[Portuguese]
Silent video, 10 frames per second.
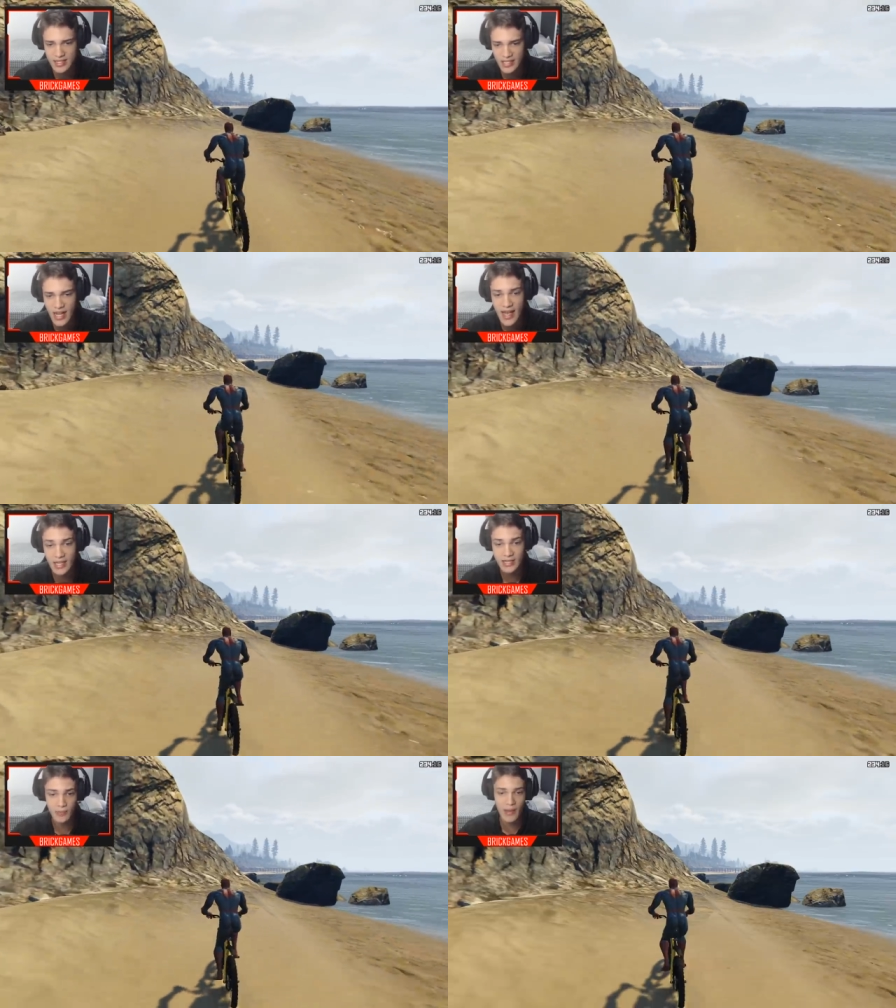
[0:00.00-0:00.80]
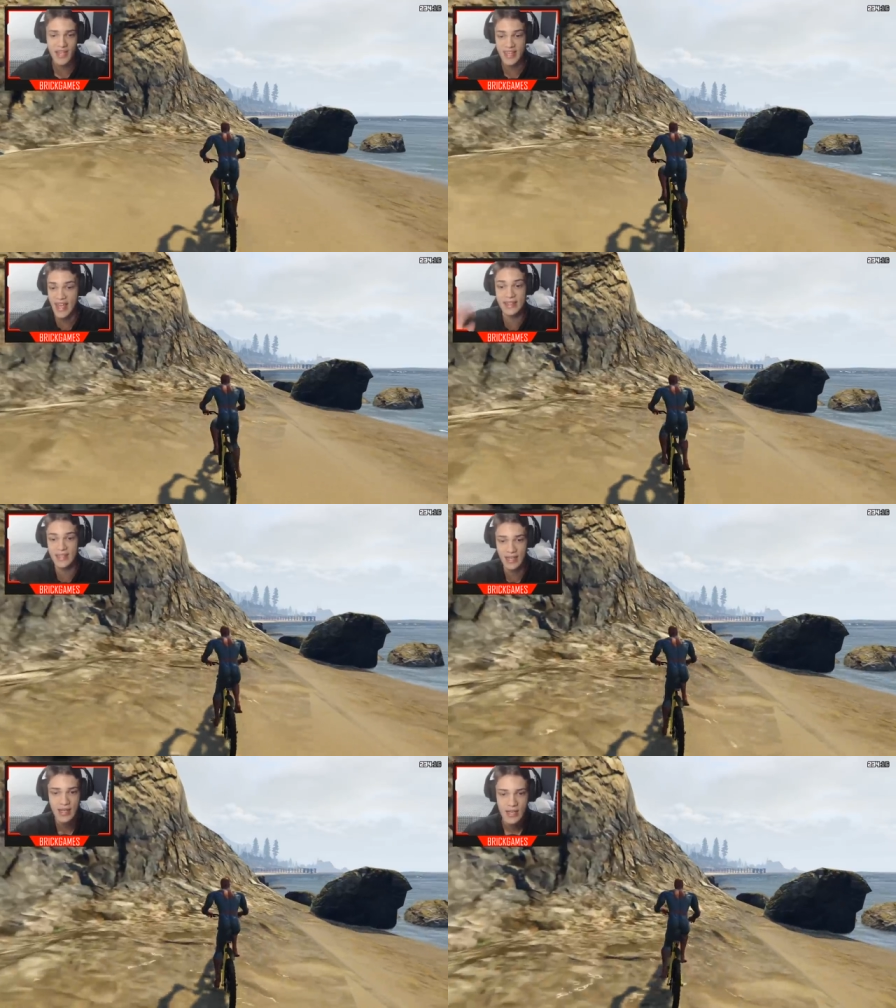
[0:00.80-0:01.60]
Já ela tem uma
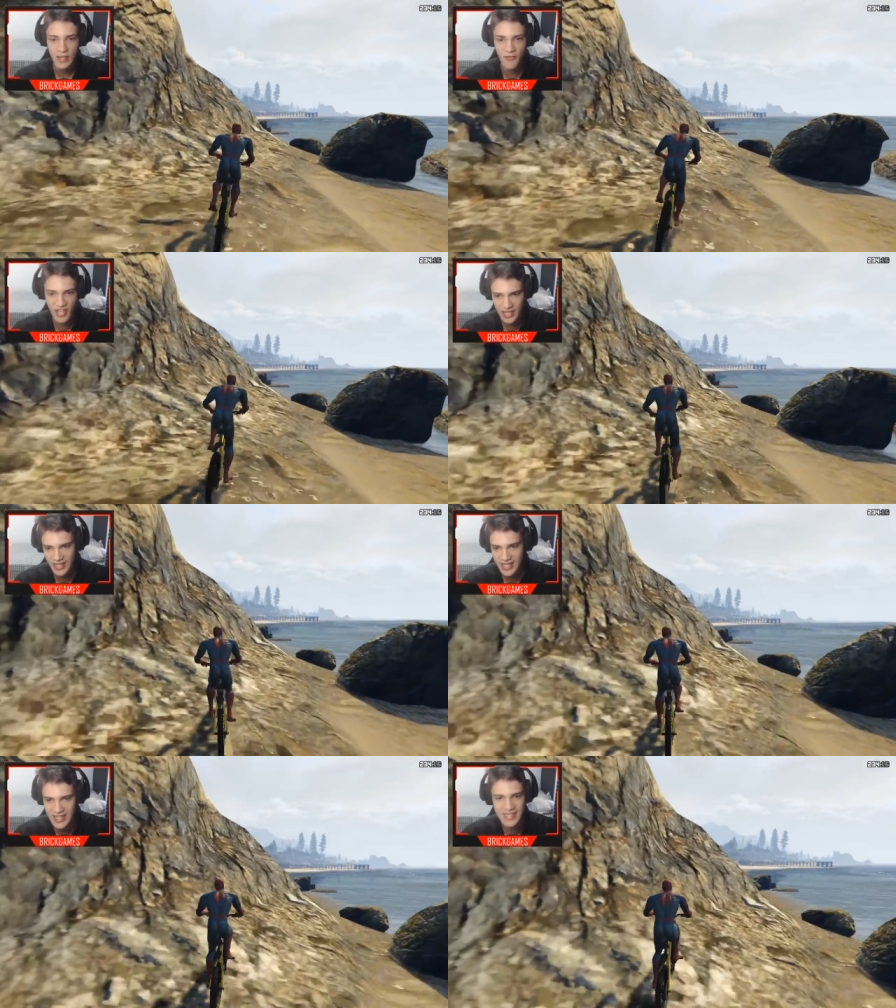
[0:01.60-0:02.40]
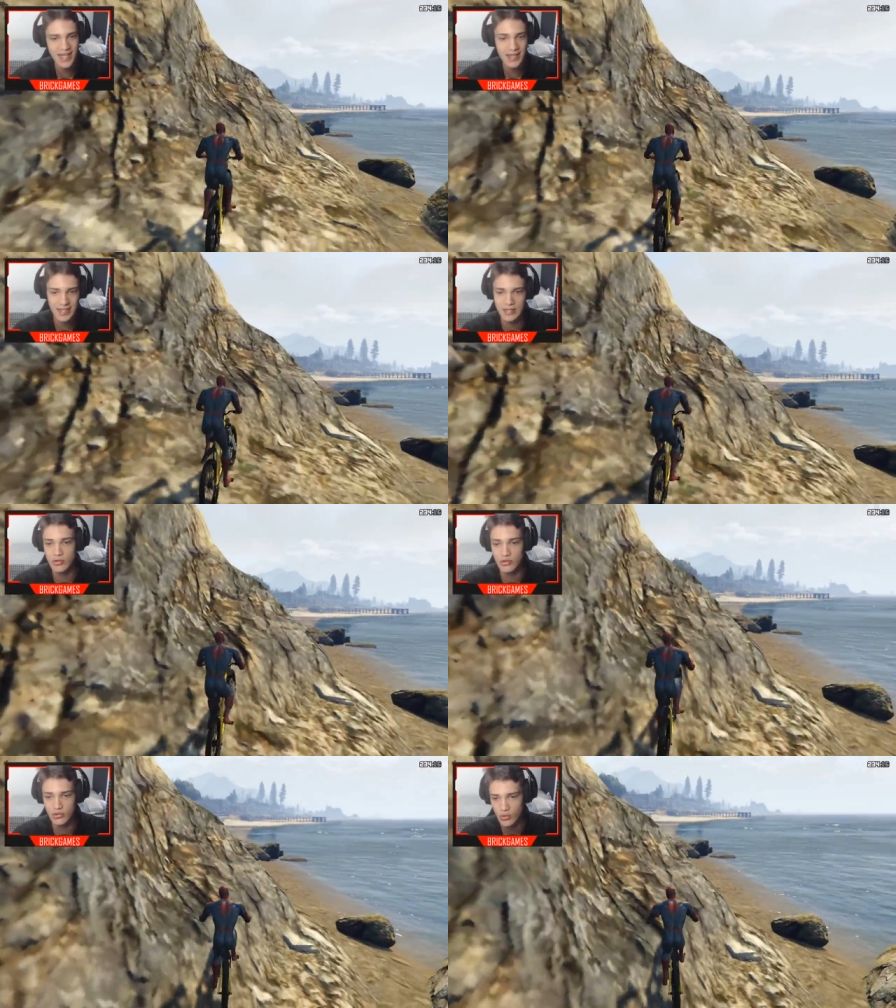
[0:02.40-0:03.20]
hiena que fica lá em casa
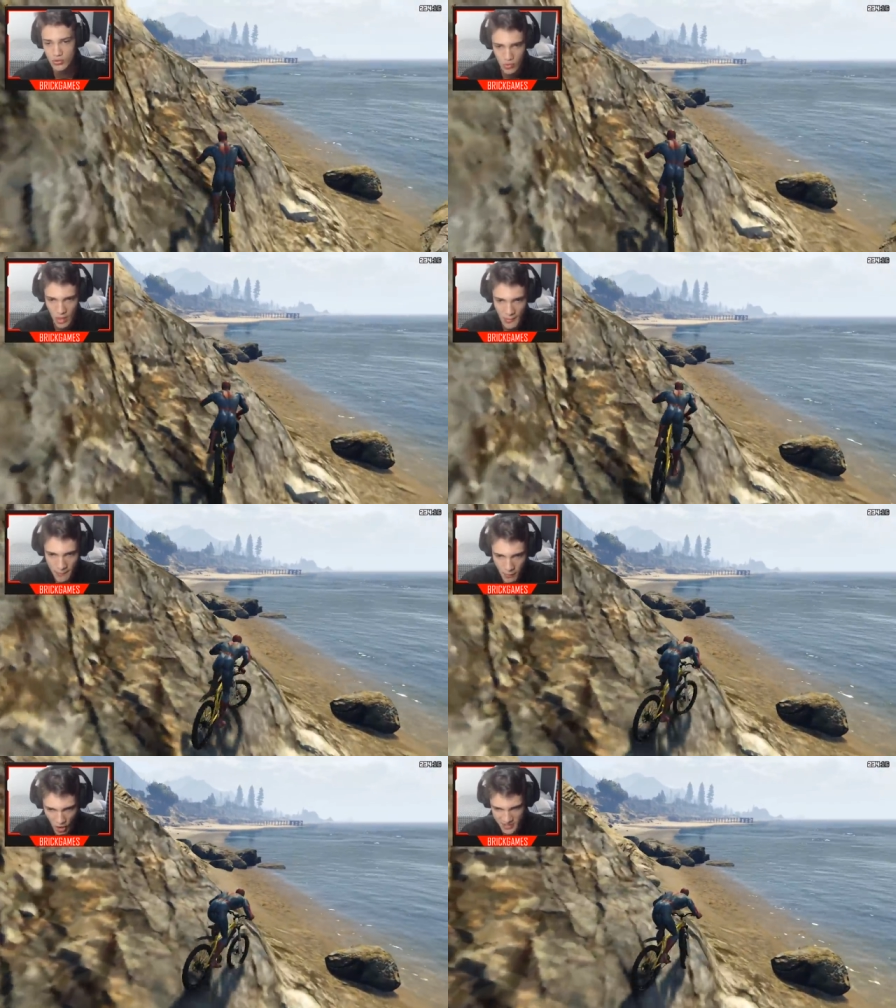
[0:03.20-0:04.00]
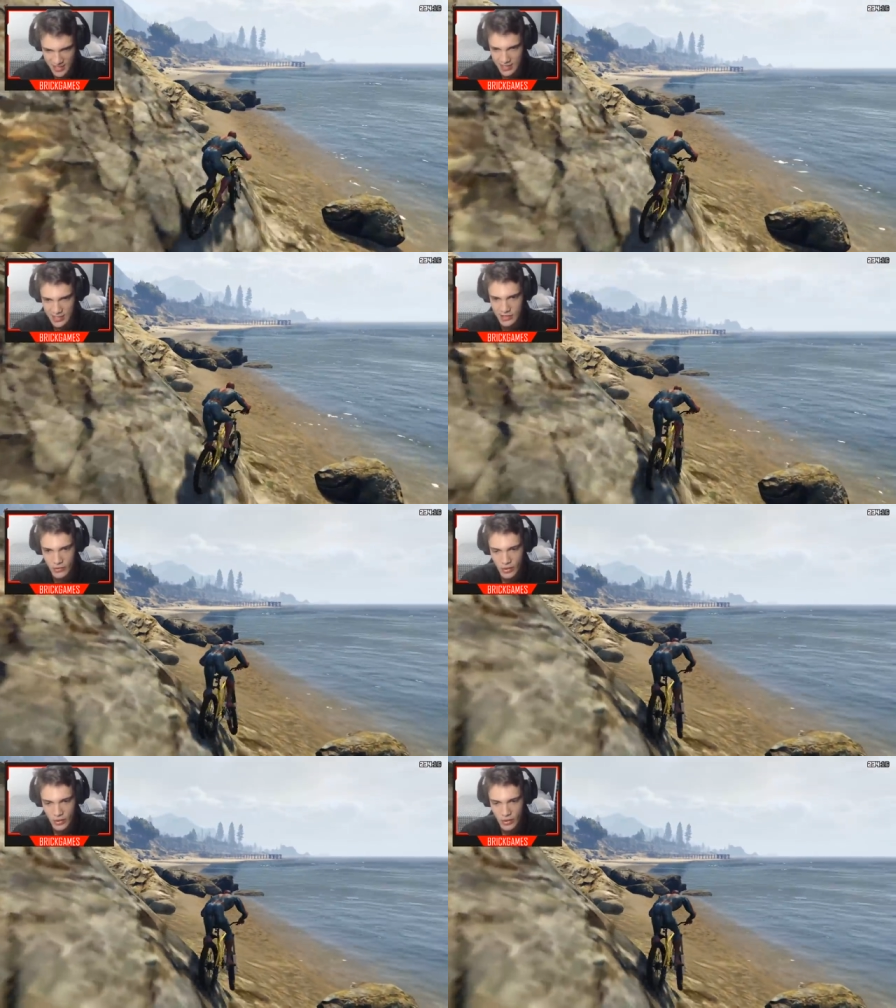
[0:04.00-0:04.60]
cagando tudo e é uma bosta aquilo.